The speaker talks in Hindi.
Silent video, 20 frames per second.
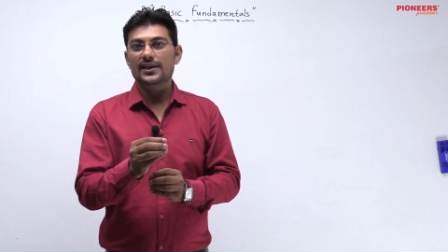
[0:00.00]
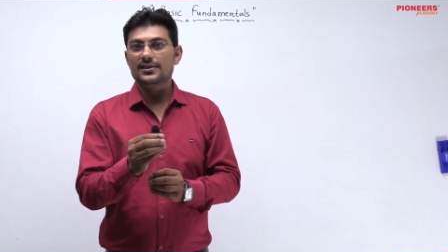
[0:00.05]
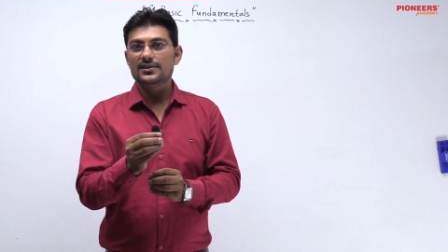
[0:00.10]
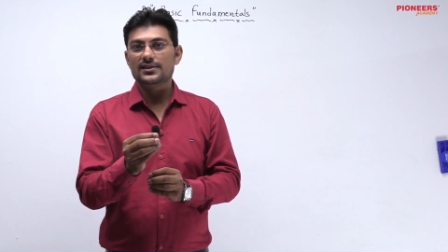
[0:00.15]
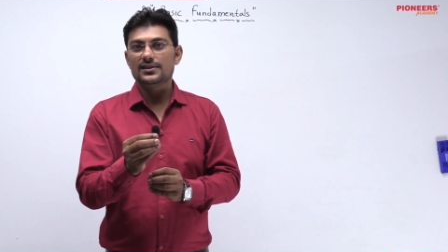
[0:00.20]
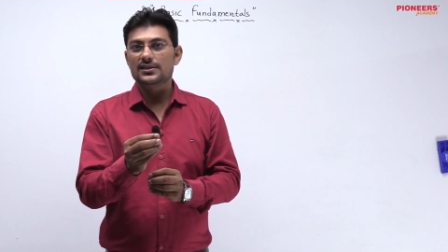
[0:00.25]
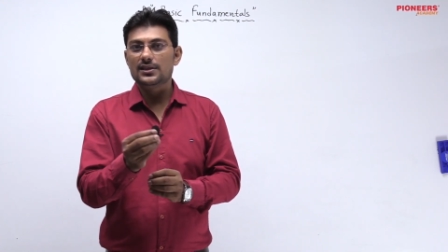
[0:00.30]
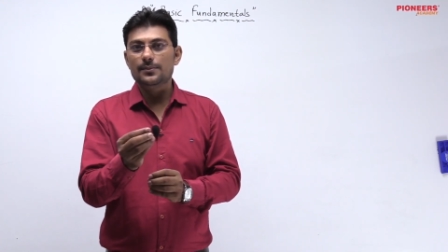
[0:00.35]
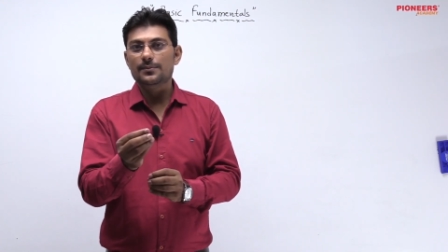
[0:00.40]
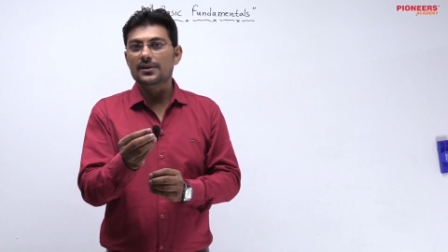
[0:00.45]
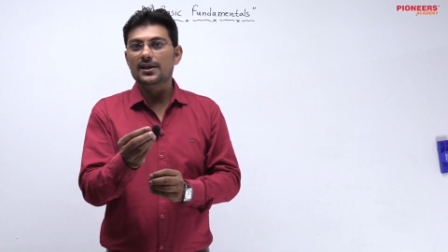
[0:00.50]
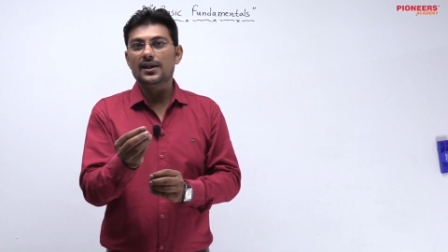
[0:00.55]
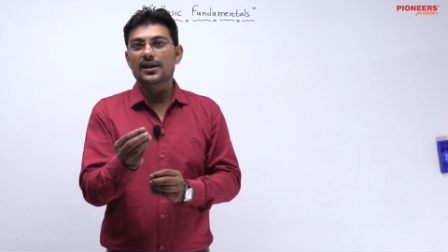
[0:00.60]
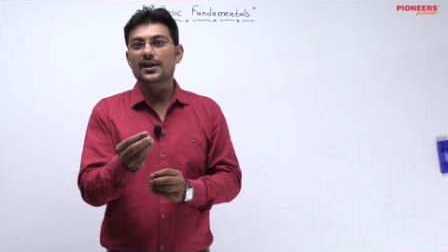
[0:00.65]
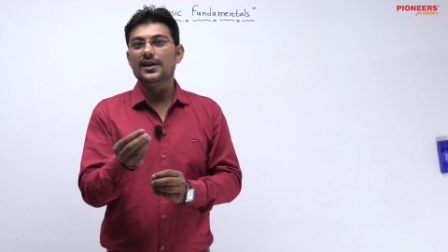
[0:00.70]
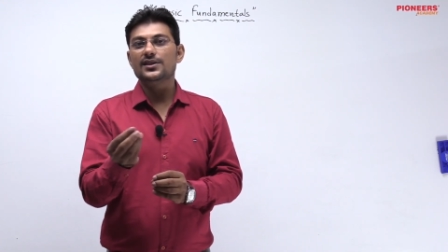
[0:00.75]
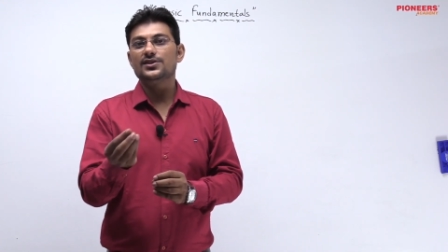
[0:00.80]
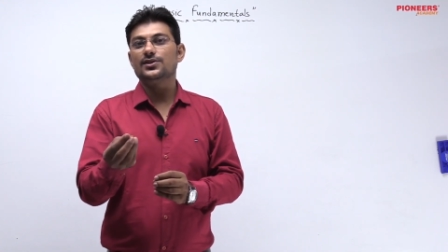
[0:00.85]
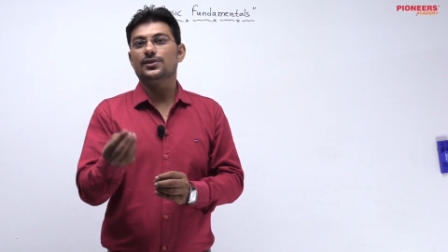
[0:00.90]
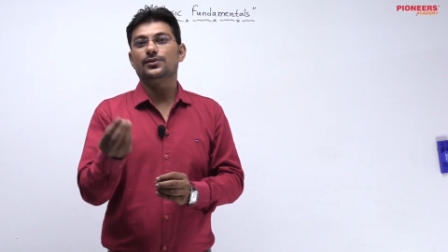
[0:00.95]
सिमिलर
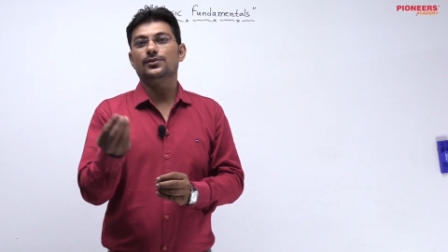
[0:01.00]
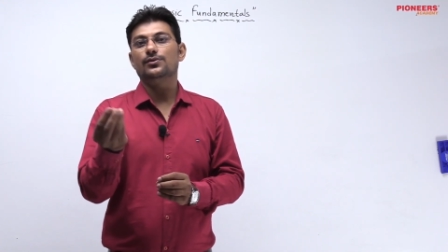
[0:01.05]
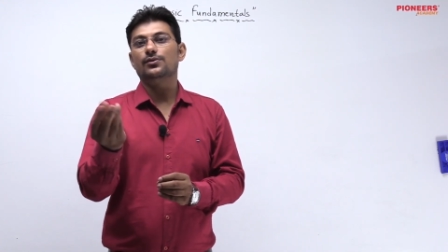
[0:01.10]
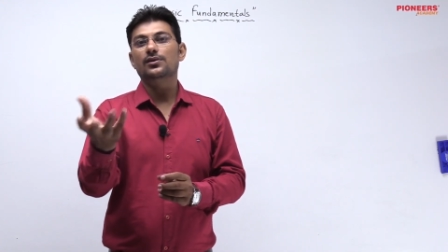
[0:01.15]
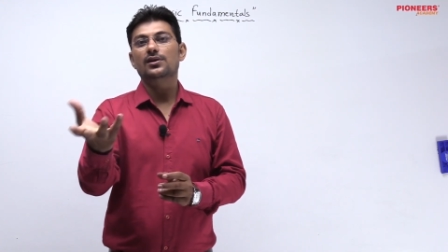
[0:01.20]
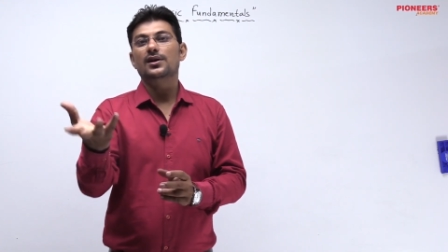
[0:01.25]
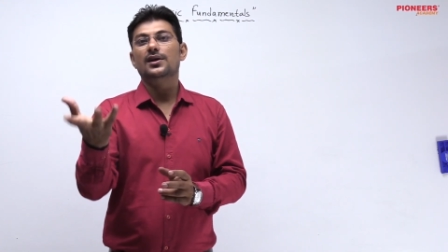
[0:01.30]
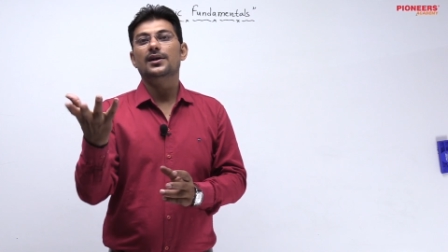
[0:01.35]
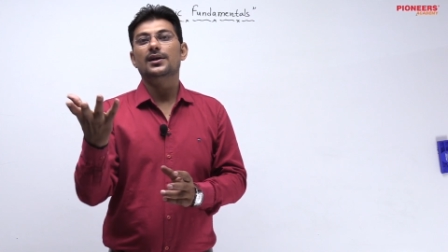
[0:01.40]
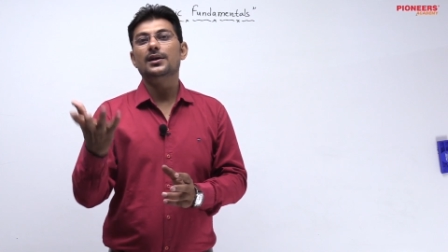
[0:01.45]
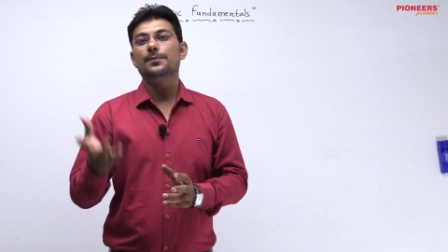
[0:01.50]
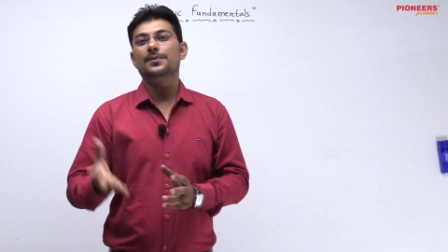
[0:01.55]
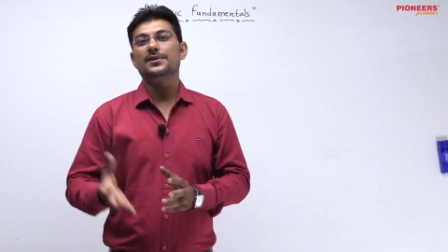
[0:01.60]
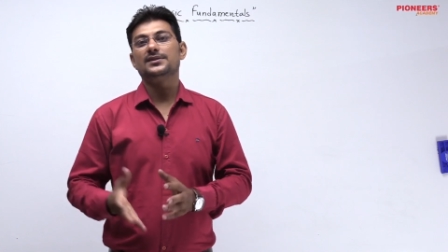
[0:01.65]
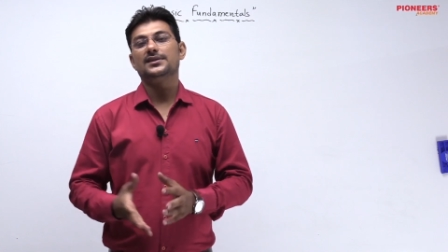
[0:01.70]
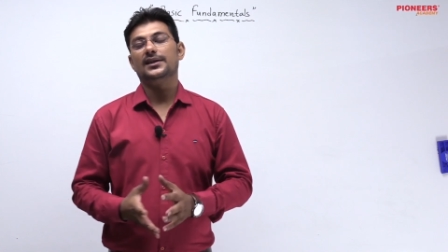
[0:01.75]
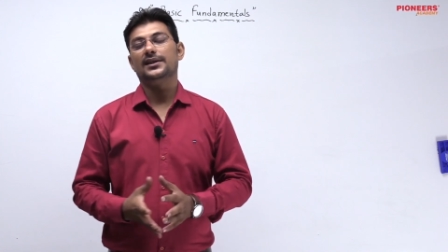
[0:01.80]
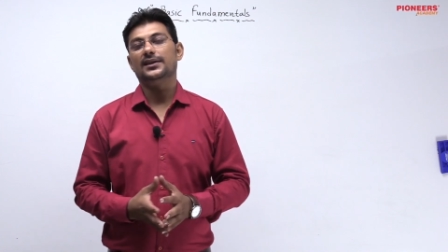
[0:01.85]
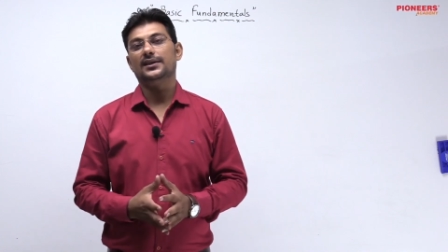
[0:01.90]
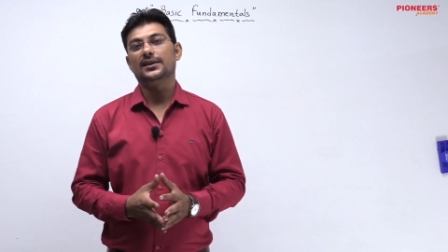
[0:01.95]
नेचर को
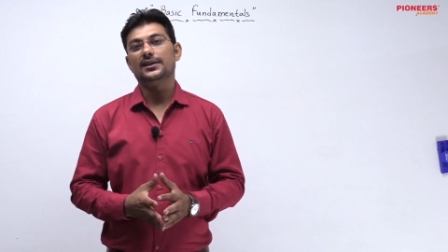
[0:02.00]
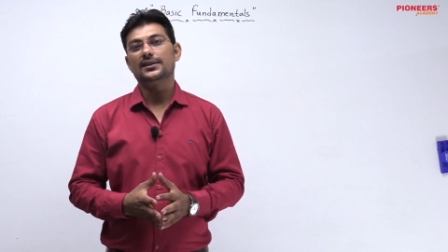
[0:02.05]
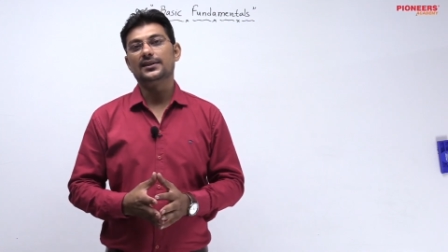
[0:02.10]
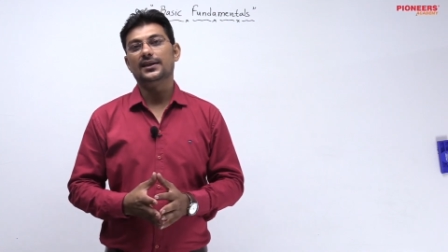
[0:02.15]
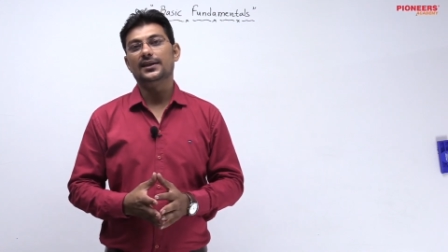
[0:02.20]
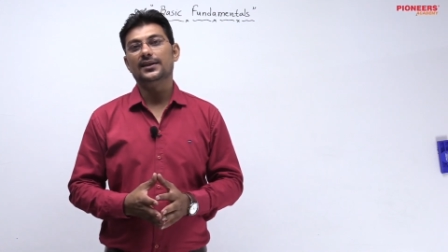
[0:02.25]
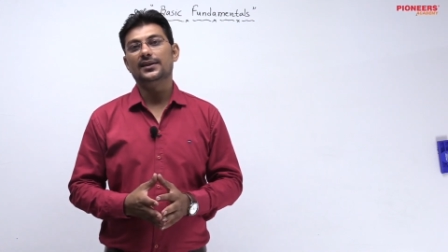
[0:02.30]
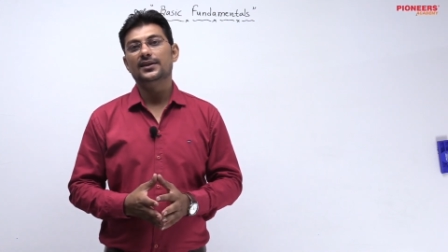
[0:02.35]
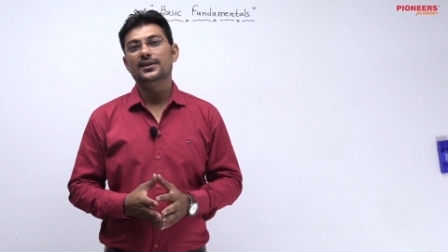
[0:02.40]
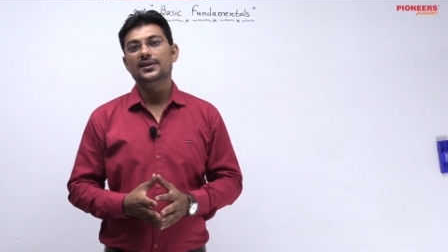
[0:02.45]
रिप्रेजेंट करता है